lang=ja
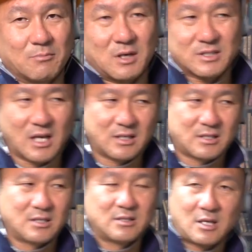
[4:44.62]
まあ最
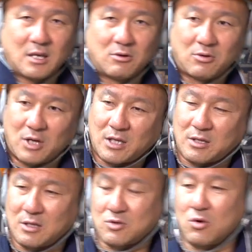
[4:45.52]
近ね、いろいろやっ
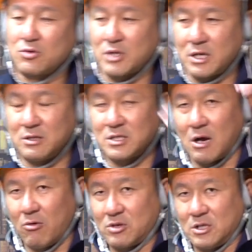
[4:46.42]
て、そんなに、じゃ
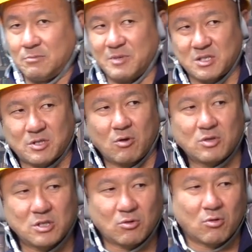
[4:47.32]
あ大きい、めちゃくちゃ大
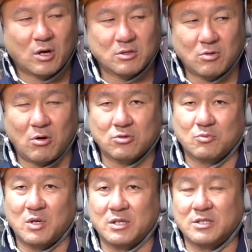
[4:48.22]
きいところからドーンと
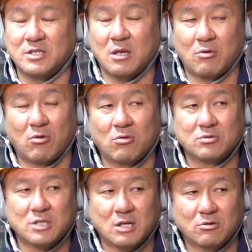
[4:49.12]
回って、
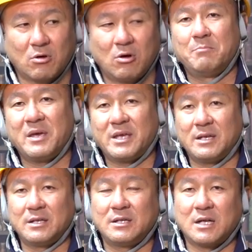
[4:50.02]
ゼニコンさんの目
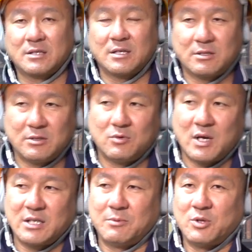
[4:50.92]
銀になってっていうわ
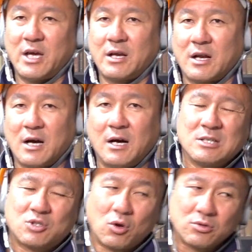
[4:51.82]
けでもないから、
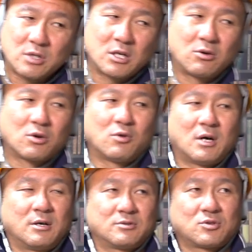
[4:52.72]
そんなに俺
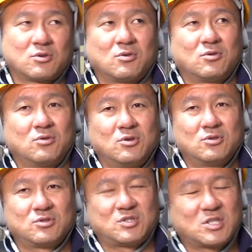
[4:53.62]
は、その、
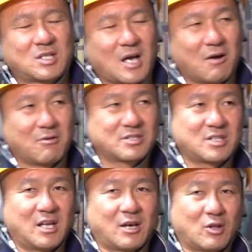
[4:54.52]
実感はし
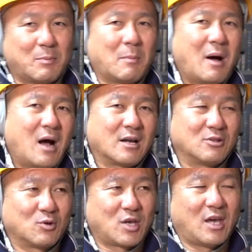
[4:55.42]
てないけど、やっぱ周り
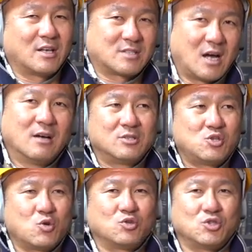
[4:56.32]
の経営者、
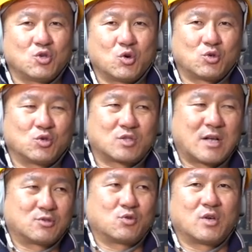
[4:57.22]
10億、20億、
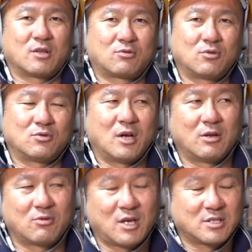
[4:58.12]
30億やってるぐらい
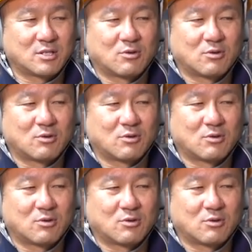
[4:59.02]
の経営者と